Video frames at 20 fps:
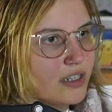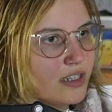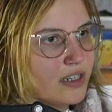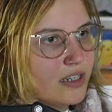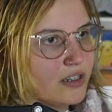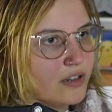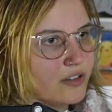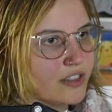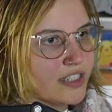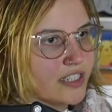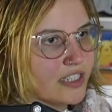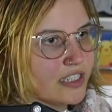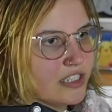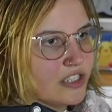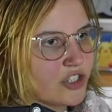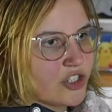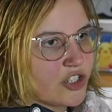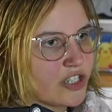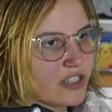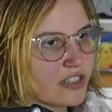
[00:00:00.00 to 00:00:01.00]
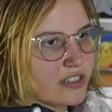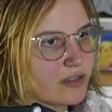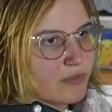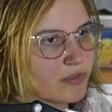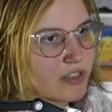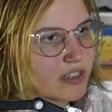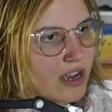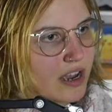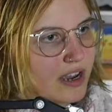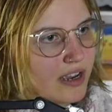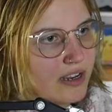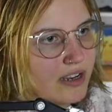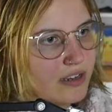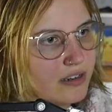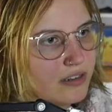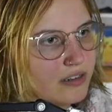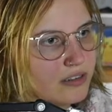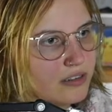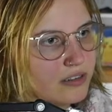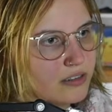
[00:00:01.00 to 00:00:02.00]
Und hier hinten steht Sims 3.
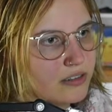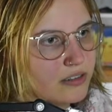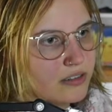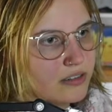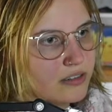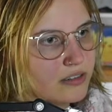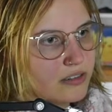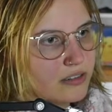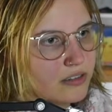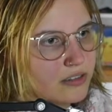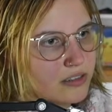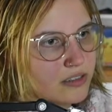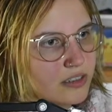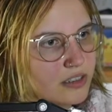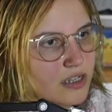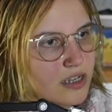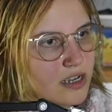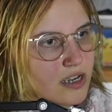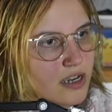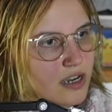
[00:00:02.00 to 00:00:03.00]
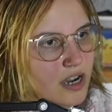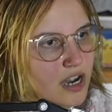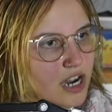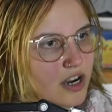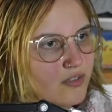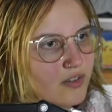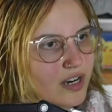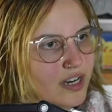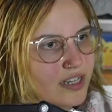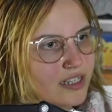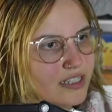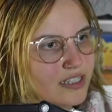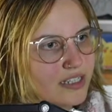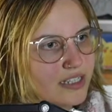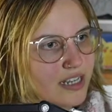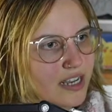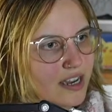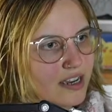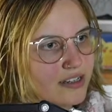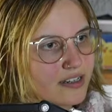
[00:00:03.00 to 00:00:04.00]
Aber
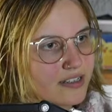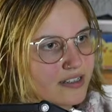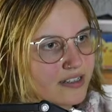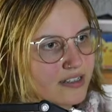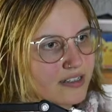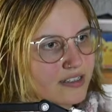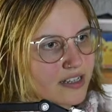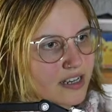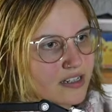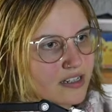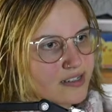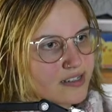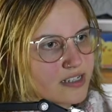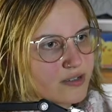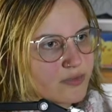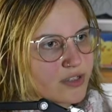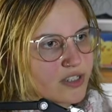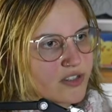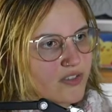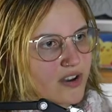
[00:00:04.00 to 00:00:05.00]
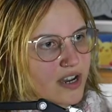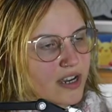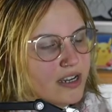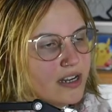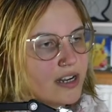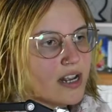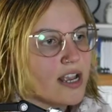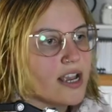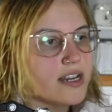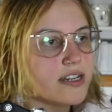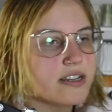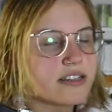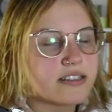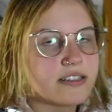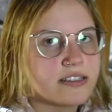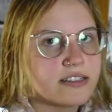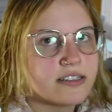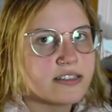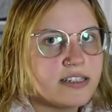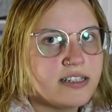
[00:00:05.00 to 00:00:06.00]
ja, das hier ist alles Sims 2. Das
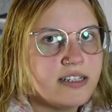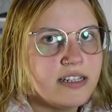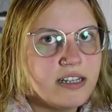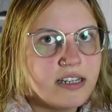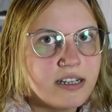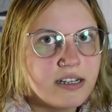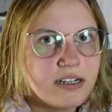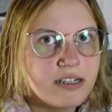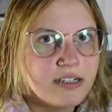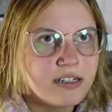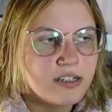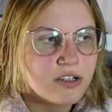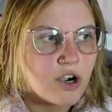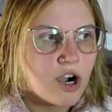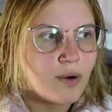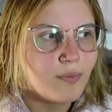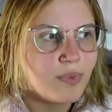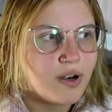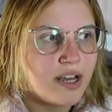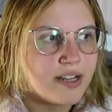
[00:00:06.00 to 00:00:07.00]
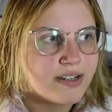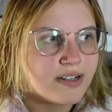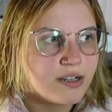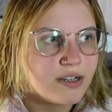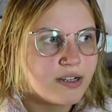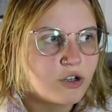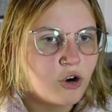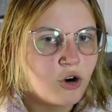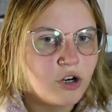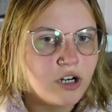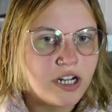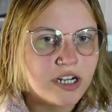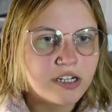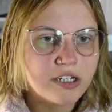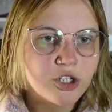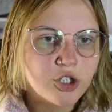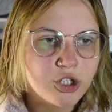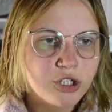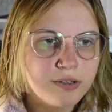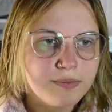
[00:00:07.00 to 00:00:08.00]
ist die komplette
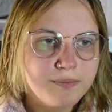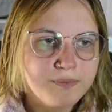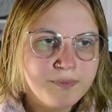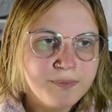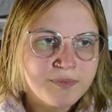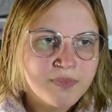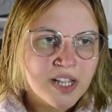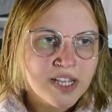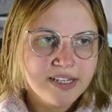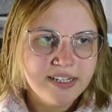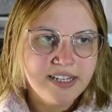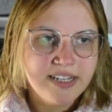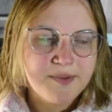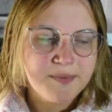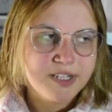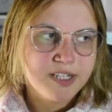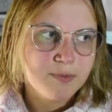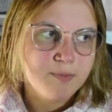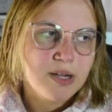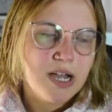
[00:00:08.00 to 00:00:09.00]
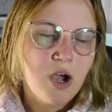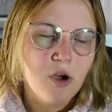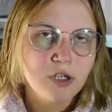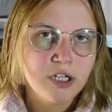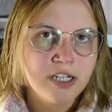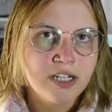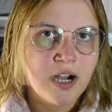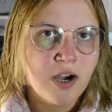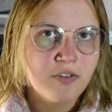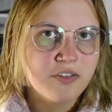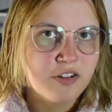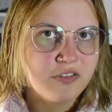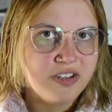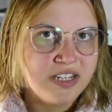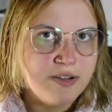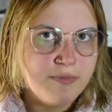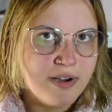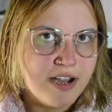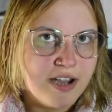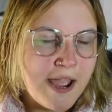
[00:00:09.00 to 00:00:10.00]
Collection. Die habe ich gebraucht gekauft auf
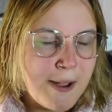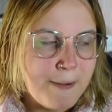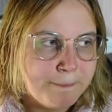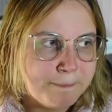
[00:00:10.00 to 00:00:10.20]
Ebay.